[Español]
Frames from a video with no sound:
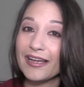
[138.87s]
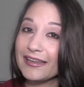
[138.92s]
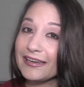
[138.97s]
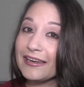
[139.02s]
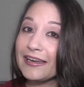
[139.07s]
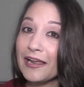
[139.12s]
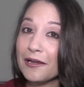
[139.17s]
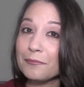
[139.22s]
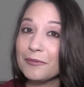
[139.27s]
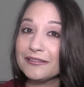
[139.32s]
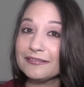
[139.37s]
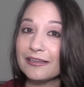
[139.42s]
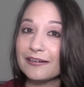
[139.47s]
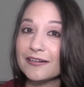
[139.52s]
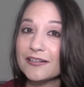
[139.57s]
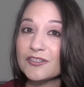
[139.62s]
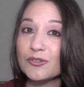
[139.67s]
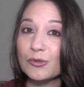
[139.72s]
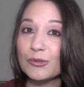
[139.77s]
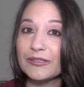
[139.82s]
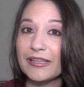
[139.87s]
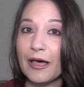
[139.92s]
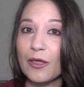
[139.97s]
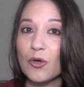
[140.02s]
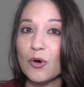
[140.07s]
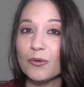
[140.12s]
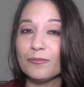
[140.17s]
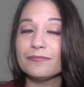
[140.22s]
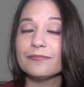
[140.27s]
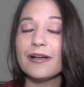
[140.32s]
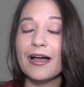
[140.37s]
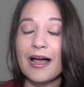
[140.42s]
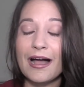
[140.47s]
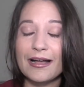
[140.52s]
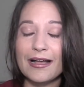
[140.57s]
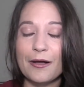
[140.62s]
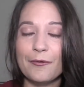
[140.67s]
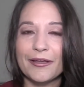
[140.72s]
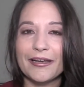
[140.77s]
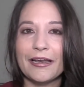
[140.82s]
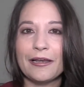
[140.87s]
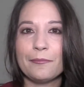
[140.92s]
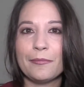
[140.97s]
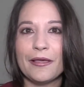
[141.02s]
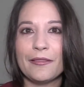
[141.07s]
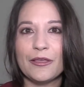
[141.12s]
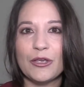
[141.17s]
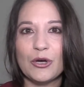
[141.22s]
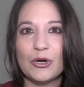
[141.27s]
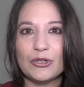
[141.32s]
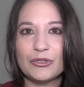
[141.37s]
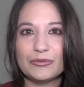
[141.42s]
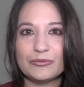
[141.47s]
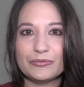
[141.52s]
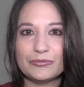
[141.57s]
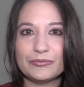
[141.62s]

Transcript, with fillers: generalmente el resultado acaba en el medio.